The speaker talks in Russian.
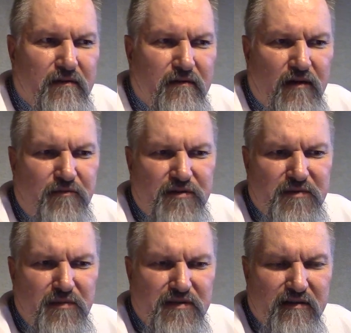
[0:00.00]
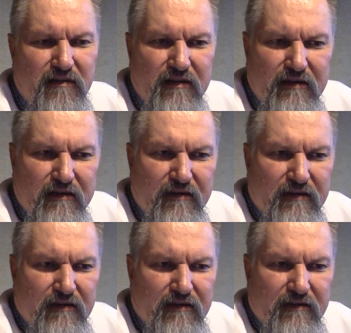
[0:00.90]
какой смысл –
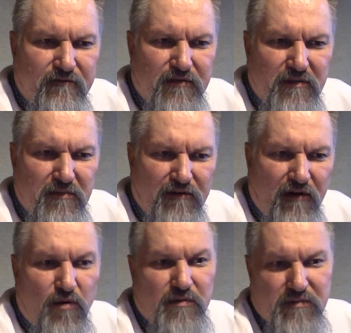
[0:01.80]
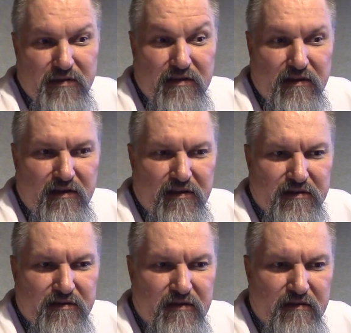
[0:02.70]
вот именно в каком смысле
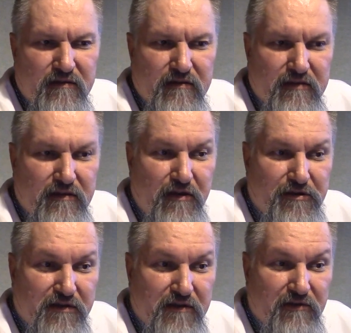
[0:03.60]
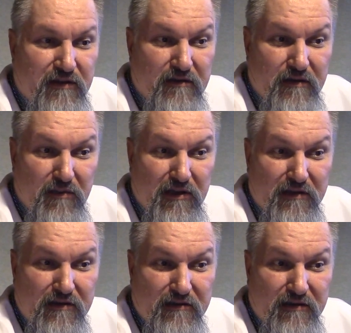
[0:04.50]
ересь-то, с греческого-то, именно
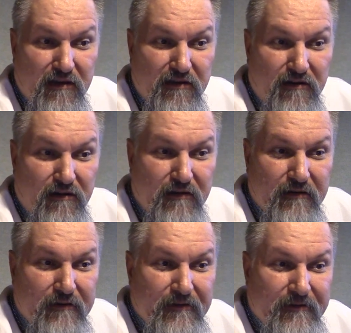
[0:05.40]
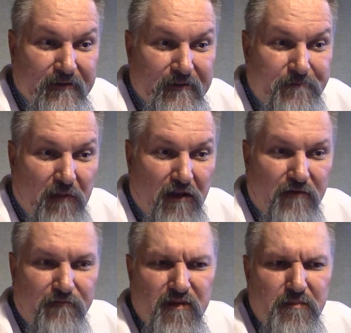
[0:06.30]
если с оригинала, это
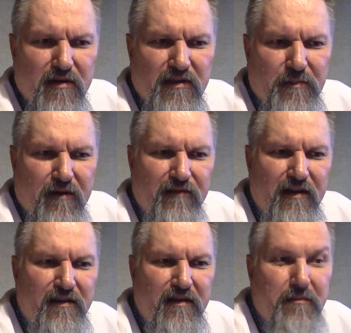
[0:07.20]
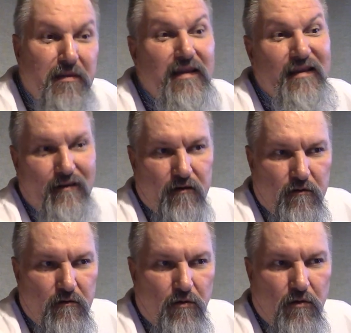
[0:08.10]
выбор направления мнения.
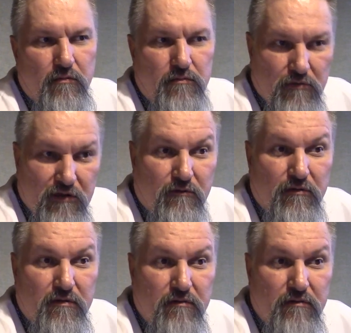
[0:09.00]
О, вот так вот.